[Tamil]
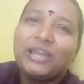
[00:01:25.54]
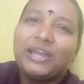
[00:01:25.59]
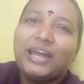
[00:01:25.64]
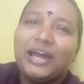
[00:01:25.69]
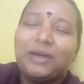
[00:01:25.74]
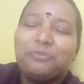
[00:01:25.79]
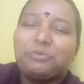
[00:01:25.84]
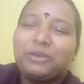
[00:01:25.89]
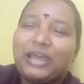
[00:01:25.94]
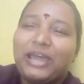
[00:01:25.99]

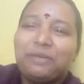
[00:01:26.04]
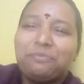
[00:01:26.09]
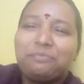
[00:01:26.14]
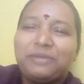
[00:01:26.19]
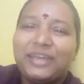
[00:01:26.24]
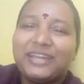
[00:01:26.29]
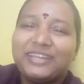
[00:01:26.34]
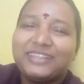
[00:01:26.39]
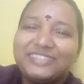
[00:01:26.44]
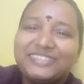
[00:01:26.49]
அப்புறம்
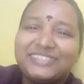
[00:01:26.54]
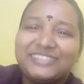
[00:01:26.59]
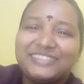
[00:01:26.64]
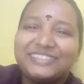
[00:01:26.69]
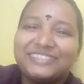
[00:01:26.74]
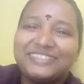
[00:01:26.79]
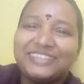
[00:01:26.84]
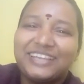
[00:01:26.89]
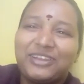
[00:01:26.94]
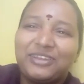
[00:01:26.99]
ஹாப்பியாக இருந்துச்சு
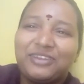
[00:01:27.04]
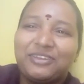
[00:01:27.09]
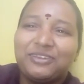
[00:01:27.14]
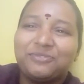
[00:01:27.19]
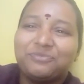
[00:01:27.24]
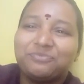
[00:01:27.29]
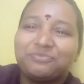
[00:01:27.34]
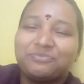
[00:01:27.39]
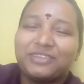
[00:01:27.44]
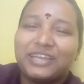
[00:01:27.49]
சரி
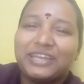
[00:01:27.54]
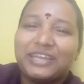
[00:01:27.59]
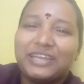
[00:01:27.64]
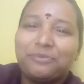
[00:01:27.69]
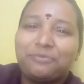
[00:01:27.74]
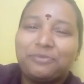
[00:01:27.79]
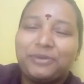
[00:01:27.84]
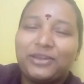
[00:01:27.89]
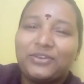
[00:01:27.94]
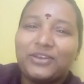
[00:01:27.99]

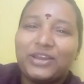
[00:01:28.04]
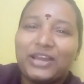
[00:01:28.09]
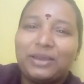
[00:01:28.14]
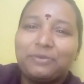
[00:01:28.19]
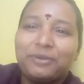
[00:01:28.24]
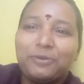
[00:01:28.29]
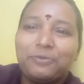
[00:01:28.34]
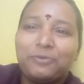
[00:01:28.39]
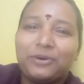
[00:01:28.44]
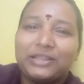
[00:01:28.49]
எப்படியோ
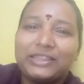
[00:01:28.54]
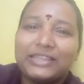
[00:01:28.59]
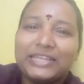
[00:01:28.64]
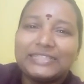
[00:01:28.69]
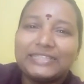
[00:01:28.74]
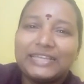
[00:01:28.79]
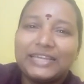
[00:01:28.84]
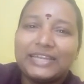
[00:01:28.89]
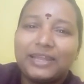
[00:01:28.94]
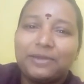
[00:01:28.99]
நல்லபடியாக
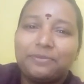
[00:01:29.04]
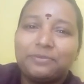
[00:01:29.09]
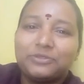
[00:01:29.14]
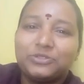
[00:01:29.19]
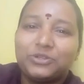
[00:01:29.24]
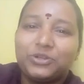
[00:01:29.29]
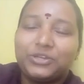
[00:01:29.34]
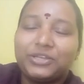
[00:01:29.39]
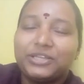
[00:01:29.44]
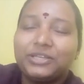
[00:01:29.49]
பிறந்தா சரி
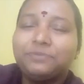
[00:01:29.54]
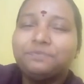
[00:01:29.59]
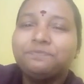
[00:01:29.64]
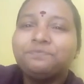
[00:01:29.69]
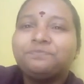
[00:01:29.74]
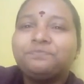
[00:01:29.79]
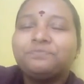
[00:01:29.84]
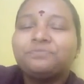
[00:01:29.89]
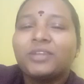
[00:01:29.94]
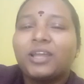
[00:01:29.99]
அப்படின்னு சொல்லிட்டு
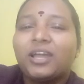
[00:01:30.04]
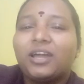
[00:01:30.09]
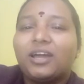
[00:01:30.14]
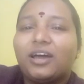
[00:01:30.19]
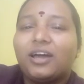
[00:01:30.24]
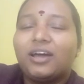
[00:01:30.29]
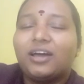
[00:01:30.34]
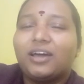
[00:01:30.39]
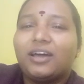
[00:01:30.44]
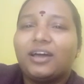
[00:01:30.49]

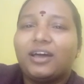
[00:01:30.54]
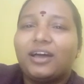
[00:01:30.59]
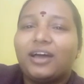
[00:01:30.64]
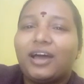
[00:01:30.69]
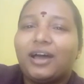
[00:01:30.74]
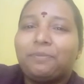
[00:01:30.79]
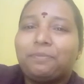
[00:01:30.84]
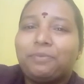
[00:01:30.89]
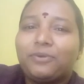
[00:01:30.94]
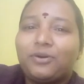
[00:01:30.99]

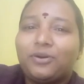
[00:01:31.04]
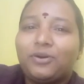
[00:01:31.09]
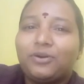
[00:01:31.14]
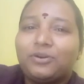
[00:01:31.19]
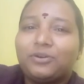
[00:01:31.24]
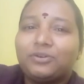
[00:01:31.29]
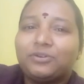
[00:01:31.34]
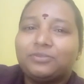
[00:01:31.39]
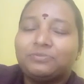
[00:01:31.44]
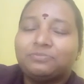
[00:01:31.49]
அப்புறம்
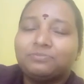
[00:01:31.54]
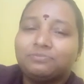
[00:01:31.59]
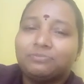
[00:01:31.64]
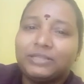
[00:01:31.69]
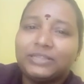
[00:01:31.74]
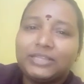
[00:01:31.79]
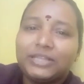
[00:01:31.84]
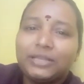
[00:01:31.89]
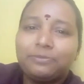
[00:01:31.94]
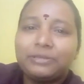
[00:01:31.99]

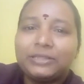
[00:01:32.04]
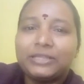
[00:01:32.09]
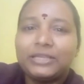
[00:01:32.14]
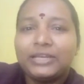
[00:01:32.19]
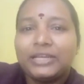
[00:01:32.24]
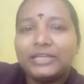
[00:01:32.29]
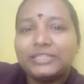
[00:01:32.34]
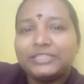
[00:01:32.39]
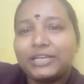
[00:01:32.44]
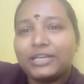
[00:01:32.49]
மந்த்லி
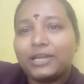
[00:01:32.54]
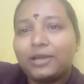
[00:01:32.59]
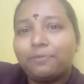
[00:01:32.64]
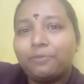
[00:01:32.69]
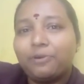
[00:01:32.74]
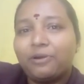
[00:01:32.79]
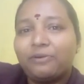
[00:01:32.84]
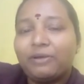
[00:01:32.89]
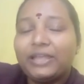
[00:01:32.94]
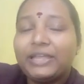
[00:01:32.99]
மந்த்லி நான்
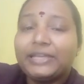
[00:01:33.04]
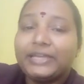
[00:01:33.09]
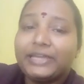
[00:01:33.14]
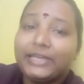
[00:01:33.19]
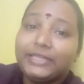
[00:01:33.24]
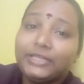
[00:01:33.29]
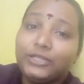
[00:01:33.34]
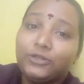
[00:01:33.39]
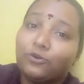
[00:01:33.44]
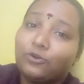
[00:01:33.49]
செக்கப் போவேன்
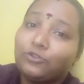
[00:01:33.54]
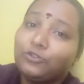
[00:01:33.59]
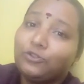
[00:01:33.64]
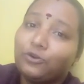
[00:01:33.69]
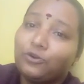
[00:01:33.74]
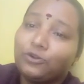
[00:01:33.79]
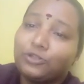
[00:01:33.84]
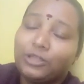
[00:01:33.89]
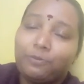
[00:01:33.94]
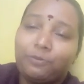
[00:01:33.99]
இங்கேருந்து ரோஜி
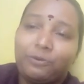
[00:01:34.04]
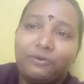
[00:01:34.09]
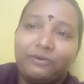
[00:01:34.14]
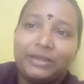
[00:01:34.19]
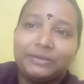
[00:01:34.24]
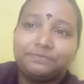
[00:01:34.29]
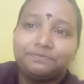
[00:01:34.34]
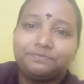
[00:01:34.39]
ரோடுக்கு தான் போவேன்